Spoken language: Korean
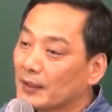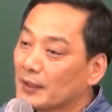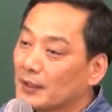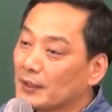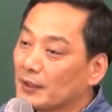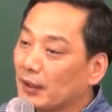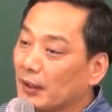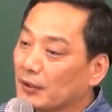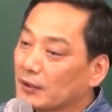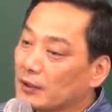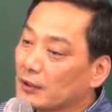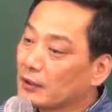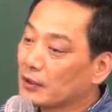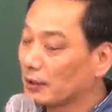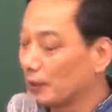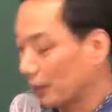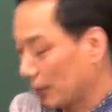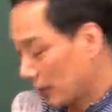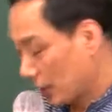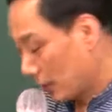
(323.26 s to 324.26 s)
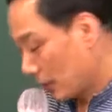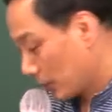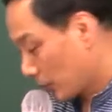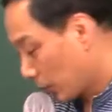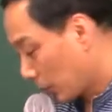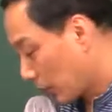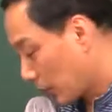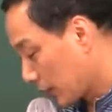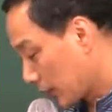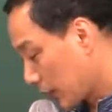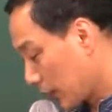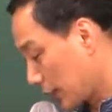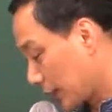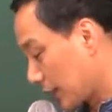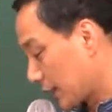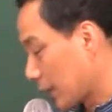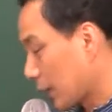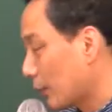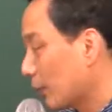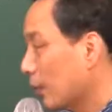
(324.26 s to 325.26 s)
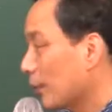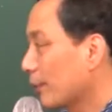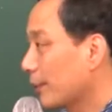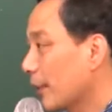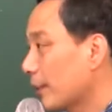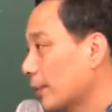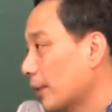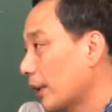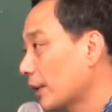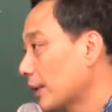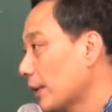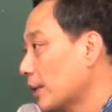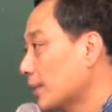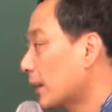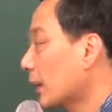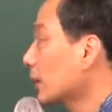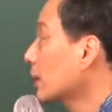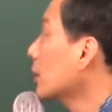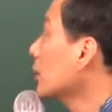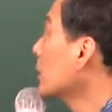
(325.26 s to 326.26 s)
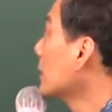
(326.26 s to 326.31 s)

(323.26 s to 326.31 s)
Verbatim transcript: 따라서 결국은 부동산을 갖다 자원 배분한다 이 말은 결국